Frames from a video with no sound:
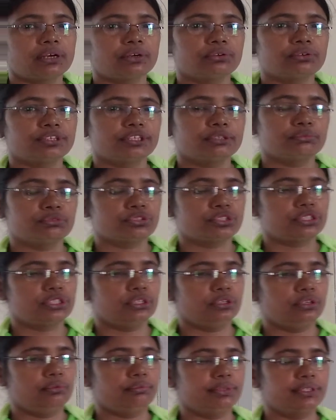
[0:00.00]
ভালো করে
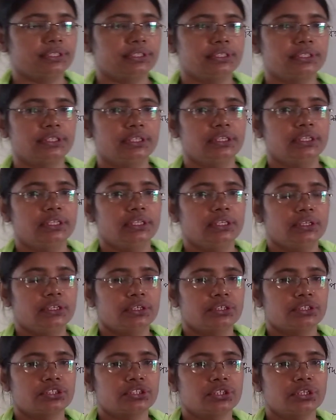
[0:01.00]
বুঝতে হবে
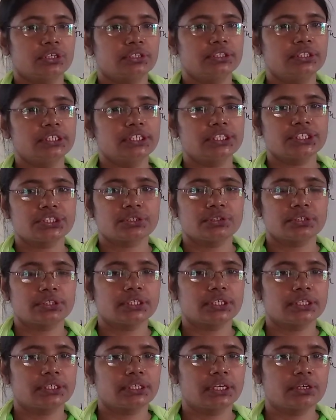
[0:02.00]
সদৃশ
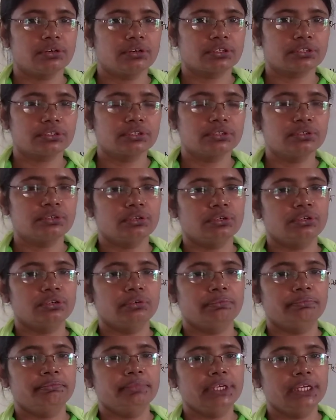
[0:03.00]
কথাটার অর্থ হলো